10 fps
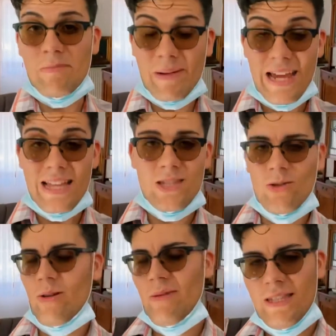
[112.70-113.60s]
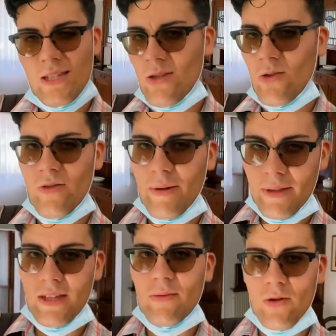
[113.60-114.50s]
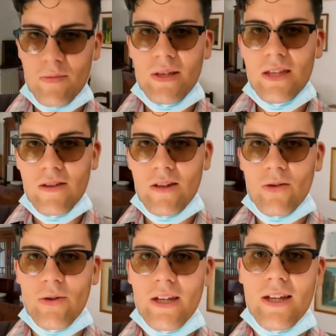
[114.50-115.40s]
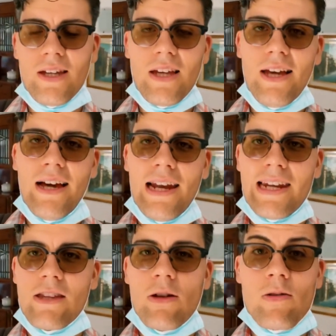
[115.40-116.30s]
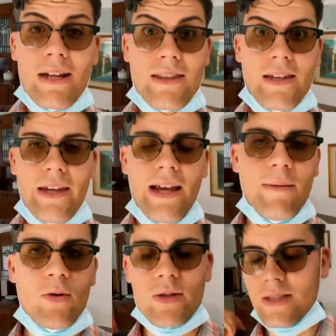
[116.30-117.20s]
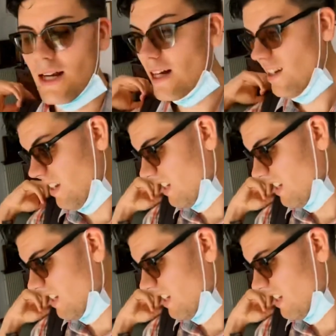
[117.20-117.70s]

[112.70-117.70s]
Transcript: prezzo, i prezzi sono veramente proibitivi qui Lido durante la mostra,